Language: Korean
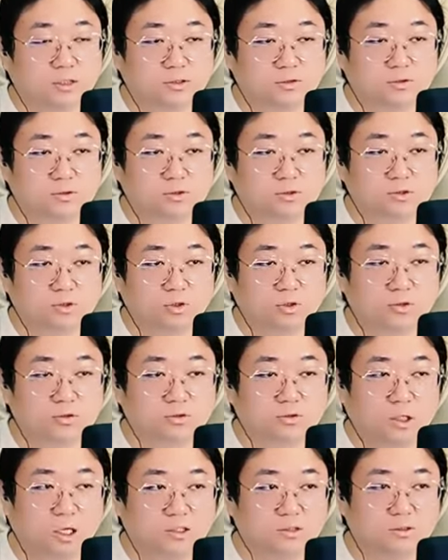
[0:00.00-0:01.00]
나는
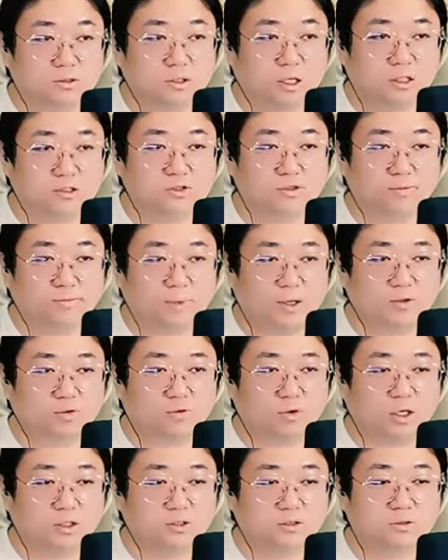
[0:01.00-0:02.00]
저 안,
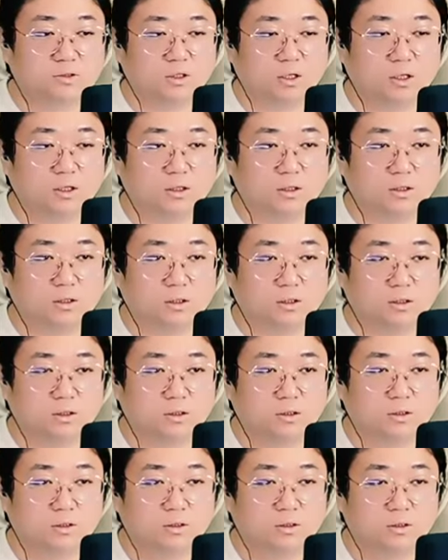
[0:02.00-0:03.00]
안전방으로 가는데